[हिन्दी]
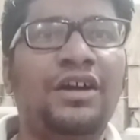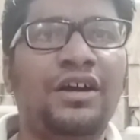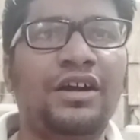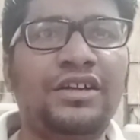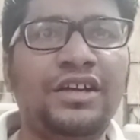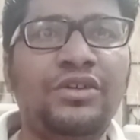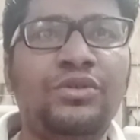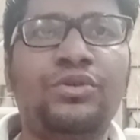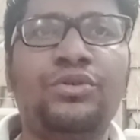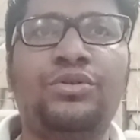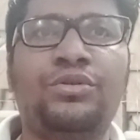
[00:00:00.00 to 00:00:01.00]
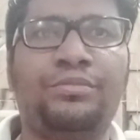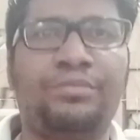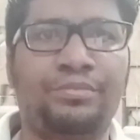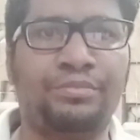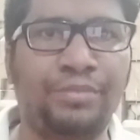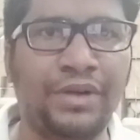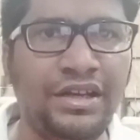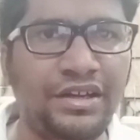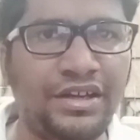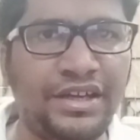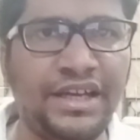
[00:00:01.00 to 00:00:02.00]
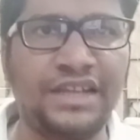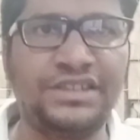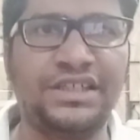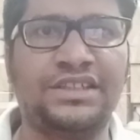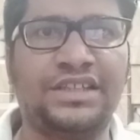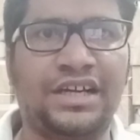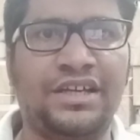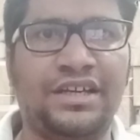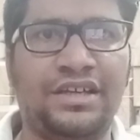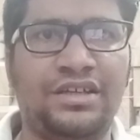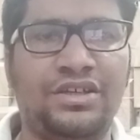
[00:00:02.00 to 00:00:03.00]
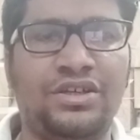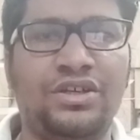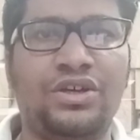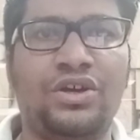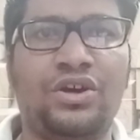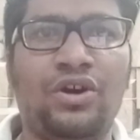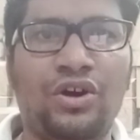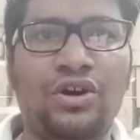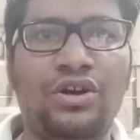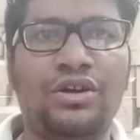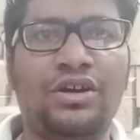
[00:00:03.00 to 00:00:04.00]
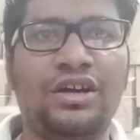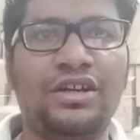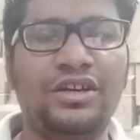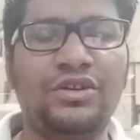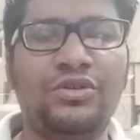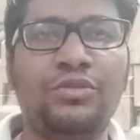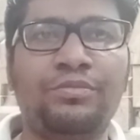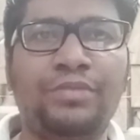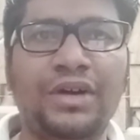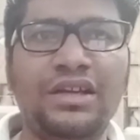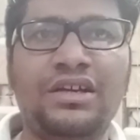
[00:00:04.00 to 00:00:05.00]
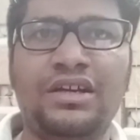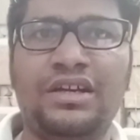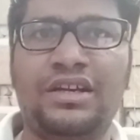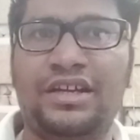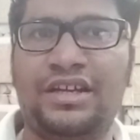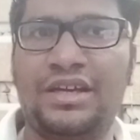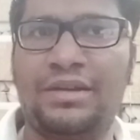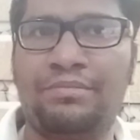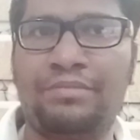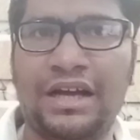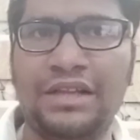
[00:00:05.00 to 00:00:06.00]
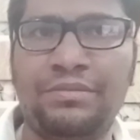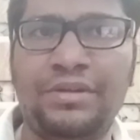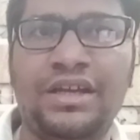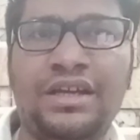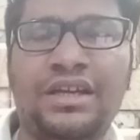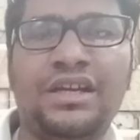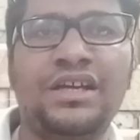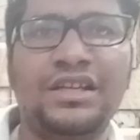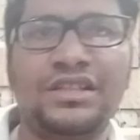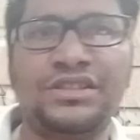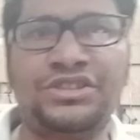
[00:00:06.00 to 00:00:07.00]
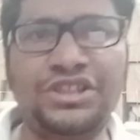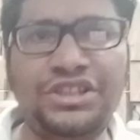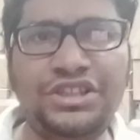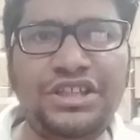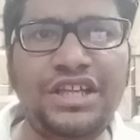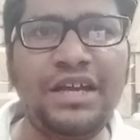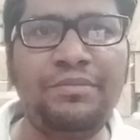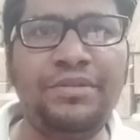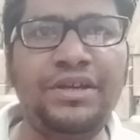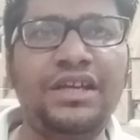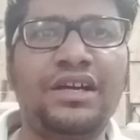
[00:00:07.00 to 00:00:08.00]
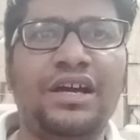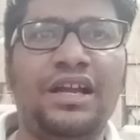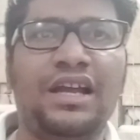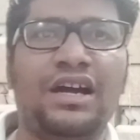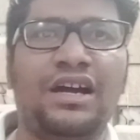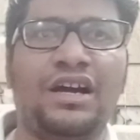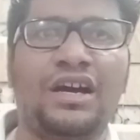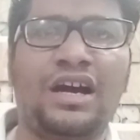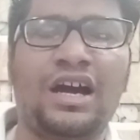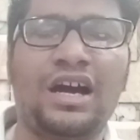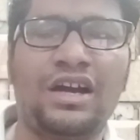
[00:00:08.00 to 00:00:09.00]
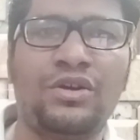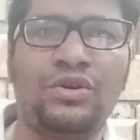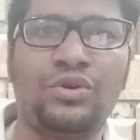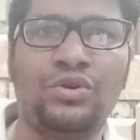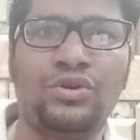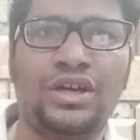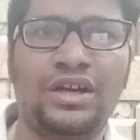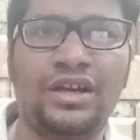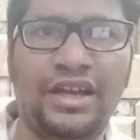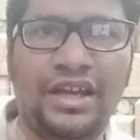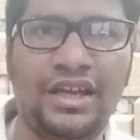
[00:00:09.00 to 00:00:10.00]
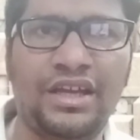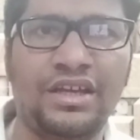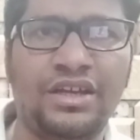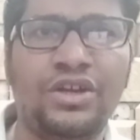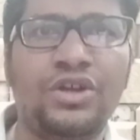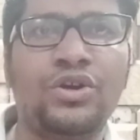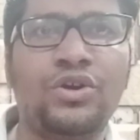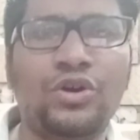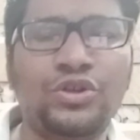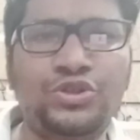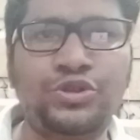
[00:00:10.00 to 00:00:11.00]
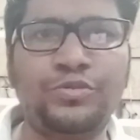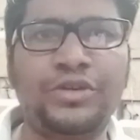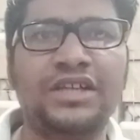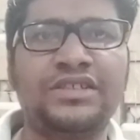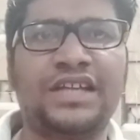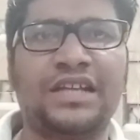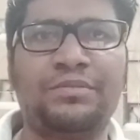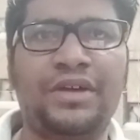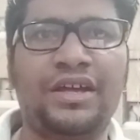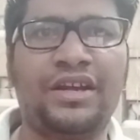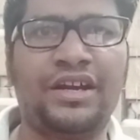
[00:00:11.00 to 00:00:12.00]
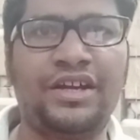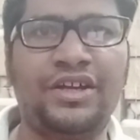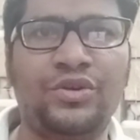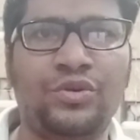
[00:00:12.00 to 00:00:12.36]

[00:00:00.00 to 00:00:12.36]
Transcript: कटन को बंद किया जाता है और कटन को बंद करने के बाद में जितने भी कलाकार लोग हैं कॉस्ट्यूम के साथ में रेडी